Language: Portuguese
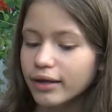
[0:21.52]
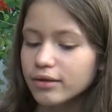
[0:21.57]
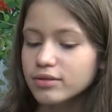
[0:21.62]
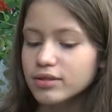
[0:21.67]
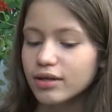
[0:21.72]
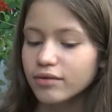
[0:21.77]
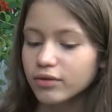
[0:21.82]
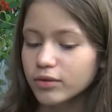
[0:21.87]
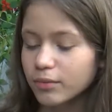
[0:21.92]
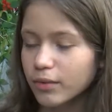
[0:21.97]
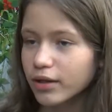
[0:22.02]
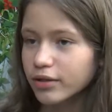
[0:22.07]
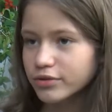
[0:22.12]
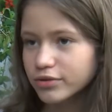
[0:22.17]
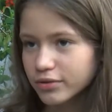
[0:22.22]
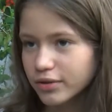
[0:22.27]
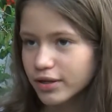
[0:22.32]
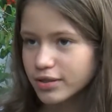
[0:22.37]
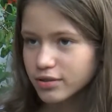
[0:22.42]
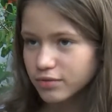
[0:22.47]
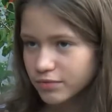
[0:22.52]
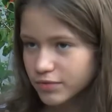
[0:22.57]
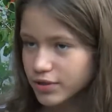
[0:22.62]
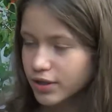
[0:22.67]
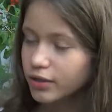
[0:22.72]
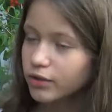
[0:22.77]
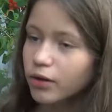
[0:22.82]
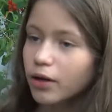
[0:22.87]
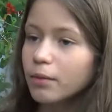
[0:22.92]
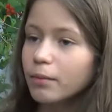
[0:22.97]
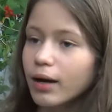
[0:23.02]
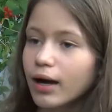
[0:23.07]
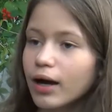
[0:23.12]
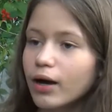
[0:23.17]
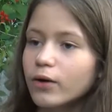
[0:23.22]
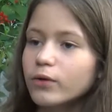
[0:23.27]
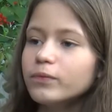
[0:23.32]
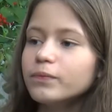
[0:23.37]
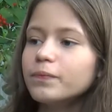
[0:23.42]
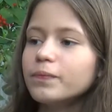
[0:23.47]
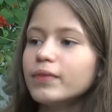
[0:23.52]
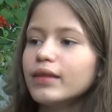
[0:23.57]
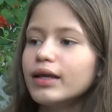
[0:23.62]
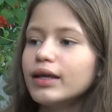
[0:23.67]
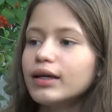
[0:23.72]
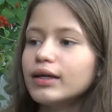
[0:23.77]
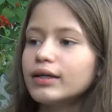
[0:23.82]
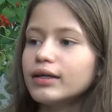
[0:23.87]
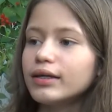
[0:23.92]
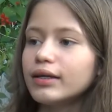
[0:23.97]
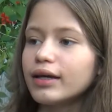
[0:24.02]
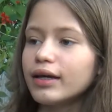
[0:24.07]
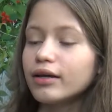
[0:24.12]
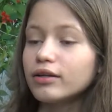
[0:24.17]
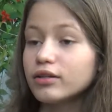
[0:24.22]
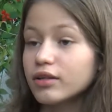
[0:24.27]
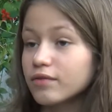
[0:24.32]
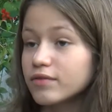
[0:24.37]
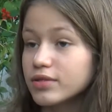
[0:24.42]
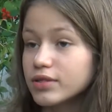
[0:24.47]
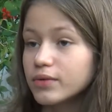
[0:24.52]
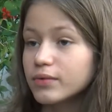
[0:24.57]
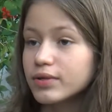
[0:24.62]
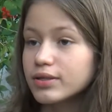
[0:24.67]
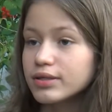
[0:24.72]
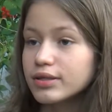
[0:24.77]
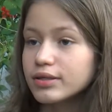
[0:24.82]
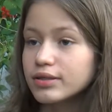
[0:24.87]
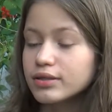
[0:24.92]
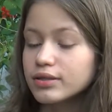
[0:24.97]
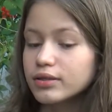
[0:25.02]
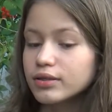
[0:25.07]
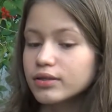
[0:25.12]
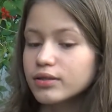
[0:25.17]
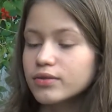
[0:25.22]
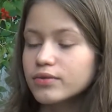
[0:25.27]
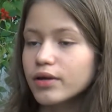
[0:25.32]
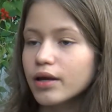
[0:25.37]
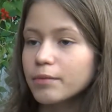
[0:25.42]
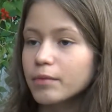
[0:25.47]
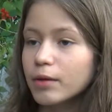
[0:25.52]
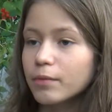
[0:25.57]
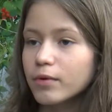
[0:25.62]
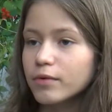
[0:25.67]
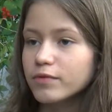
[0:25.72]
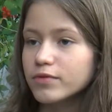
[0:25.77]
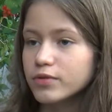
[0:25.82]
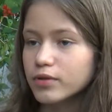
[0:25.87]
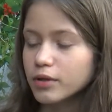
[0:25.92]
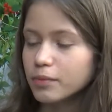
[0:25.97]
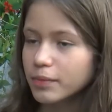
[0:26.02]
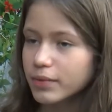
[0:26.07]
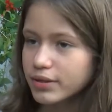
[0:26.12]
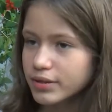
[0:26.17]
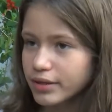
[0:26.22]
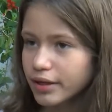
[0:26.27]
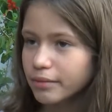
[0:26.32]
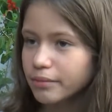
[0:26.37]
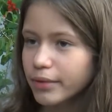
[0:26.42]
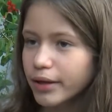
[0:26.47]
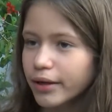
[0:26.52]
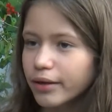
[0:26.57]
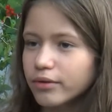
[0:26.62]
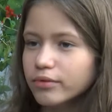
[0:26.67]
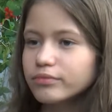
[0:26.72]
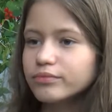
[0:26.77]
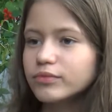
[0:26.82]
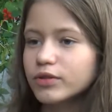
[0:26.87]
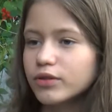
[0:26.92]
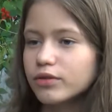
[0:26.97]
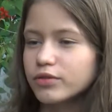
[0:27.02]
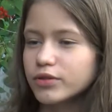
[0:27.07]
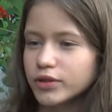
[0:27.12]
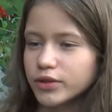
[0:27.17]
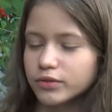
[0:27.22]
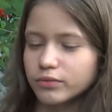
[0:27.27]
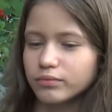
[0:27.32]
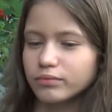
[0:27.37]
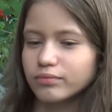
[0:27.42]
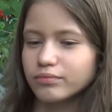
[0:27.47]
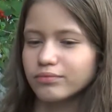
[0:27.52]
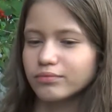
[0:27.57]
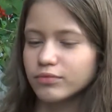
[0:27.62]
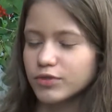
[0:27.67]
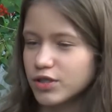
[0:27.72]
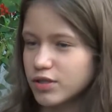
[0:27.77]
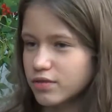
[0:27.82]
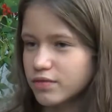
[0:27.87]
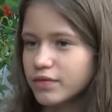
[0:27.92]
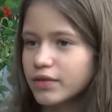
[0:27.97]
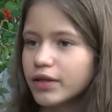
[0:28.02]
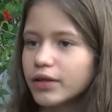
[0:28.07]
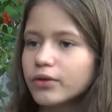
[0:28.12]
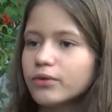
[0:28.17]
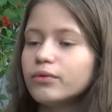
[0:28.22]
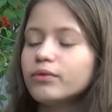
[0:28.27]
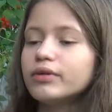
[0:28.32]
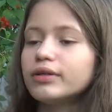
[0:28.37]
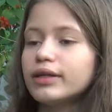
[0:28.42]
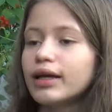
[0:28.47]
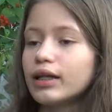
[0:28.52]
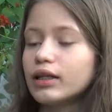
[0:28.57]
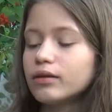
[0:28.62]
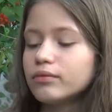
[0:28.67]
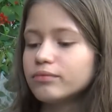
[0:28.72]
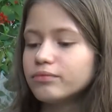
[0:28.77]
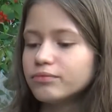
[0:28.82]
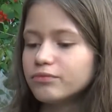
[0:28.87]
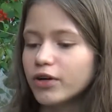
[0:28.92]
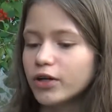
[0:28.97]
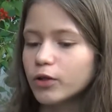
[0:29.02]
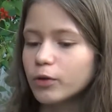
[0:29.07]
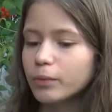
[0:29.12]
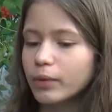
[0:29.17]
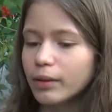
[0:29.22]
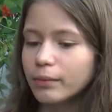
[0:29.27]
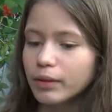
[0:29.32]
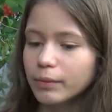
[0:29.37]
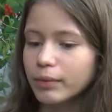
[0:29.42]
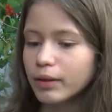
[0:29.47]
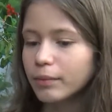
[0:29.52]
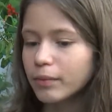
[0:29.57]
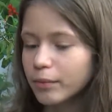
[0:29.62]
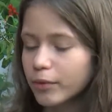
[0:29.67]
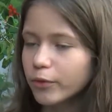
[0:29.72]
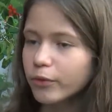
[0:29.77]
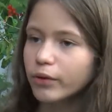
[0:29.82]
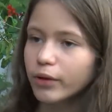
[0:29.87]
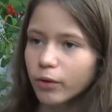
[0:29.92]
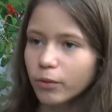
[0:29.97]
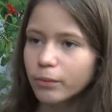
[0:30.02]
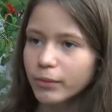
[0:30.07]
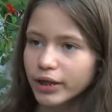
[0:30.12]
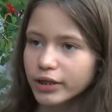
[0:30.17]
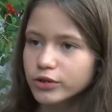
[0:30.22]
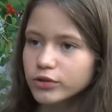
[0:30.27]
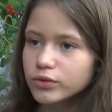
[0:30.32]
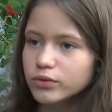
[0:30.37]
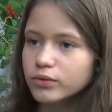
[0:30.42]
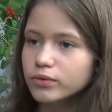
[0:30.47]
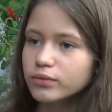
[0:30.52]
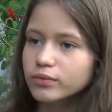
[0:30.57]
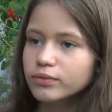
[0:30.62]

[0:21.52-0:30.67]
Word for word: Eu estava numa aula de educação física normal e aí eu estava fazendo um exercício e a minha professora percebeu que eu tinha um desvio e ela falou para mim para me procurar um médico.